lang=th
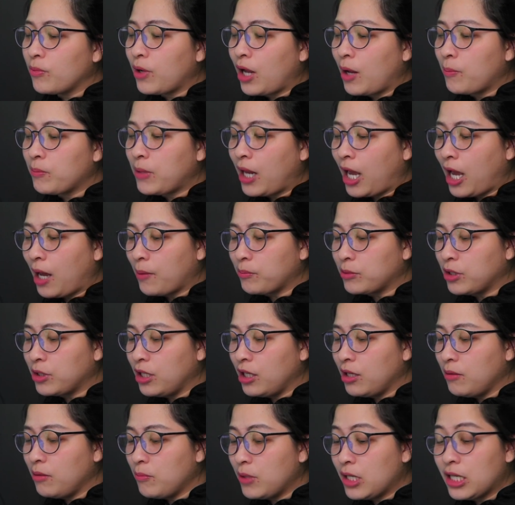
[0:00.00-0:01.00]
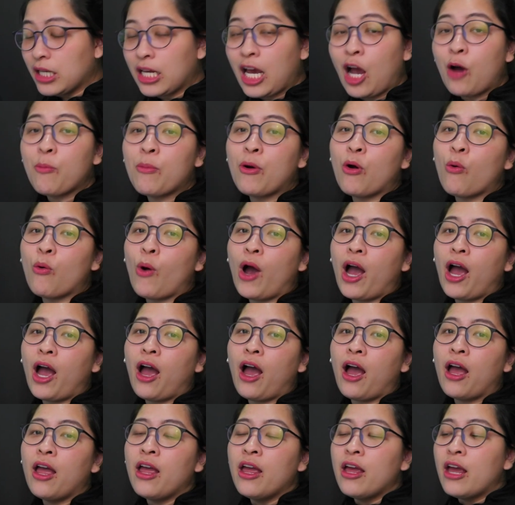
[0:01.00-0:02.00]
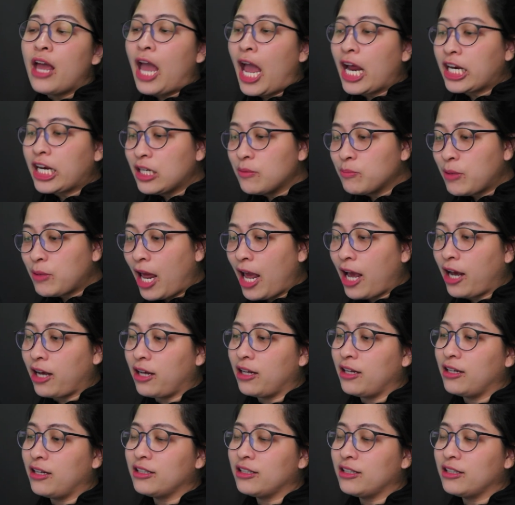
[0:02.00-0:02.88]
คำถามที่มีเข้ามาว่า Active Tag